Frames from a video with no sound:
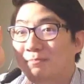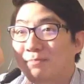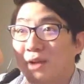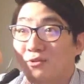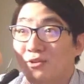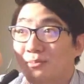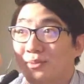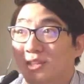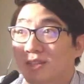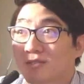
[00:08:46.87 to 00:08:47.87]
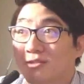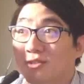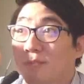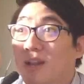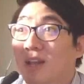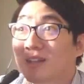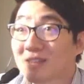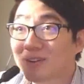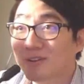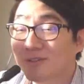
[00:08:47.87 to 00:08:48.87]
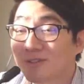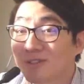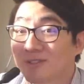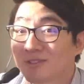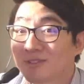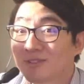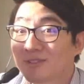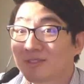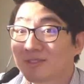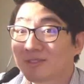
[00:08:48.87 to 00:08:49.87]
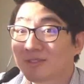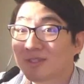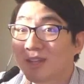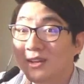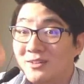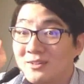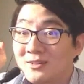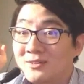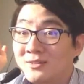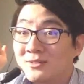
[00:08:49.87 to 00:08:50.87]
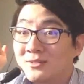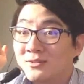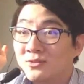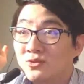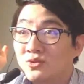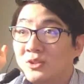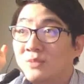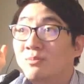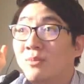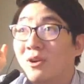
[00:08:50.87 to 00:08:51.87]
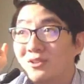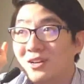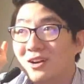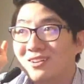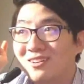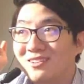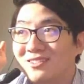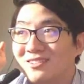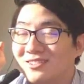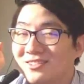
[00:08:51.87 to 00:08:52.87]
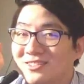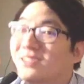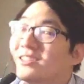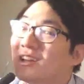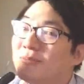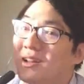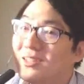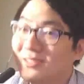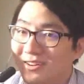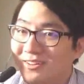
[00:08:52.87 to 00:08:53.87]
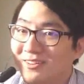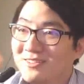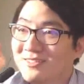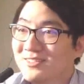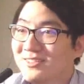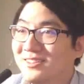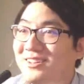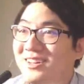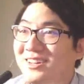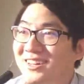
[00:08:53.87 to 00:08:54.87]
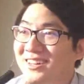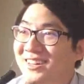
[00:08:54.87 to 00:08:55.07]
앞하고 옆은 사실 그렇게 빨리 안 자라거든요. 근데 뒷머리가 상당히 빨리 자라요. 그러